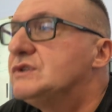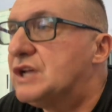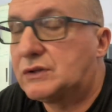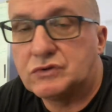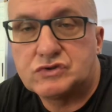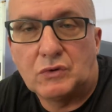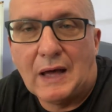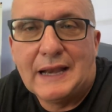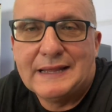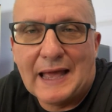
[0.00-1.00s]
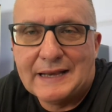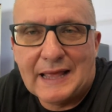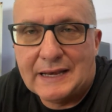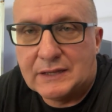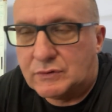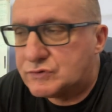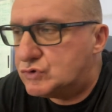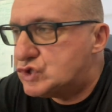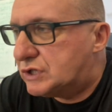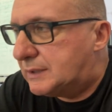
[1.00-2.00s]
Certo, sono anni e anni e anni che non
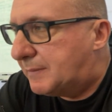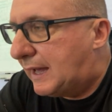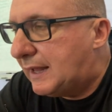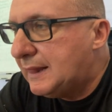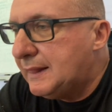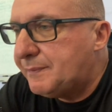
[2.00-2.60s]
succede, ma